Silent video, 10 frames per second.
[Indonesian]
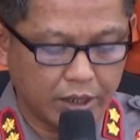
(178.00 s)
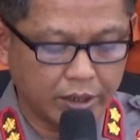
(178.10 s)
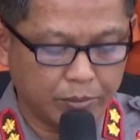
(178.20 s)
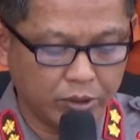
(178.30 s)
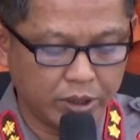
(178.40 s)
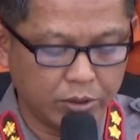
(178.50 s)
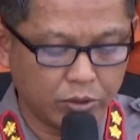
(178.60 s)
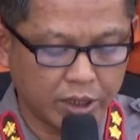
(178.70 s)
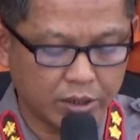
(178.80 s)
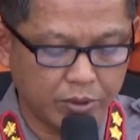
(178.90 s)
Adapun
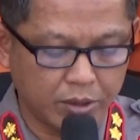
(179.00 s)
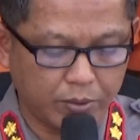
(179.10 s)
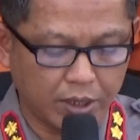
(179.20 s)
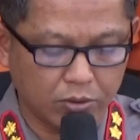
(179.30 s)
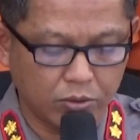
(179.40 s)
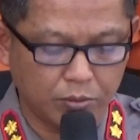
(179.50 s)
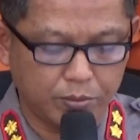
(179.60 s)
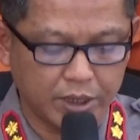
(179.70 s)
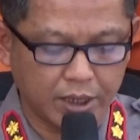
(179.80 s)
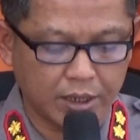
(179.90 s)
diduga sebagai pelaku
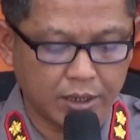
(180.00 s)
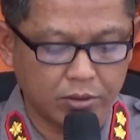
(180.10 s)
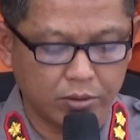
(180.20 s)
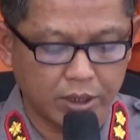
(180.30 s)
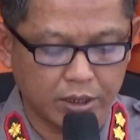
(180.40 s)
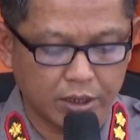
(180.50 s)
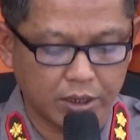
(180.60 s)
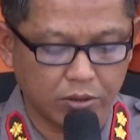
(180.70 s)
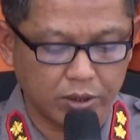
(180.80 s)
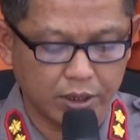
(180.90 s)
penyalahgunaan
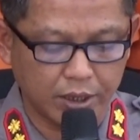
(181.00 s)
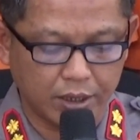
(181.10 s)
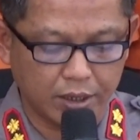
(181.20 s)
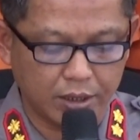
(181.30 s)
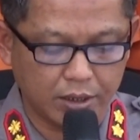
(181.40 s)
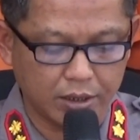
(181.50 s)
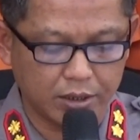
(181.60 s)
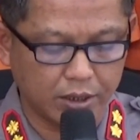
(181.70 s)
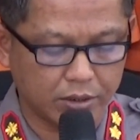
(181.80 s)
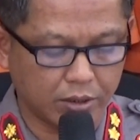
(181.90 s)
narkotika
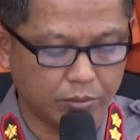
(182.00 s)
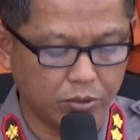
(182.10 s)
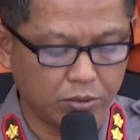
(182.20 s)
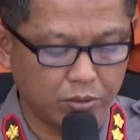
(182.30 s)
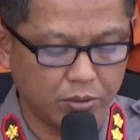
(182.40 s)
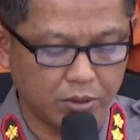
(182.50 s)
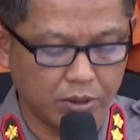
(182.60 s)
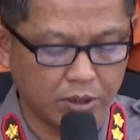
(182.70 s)
jenis sabu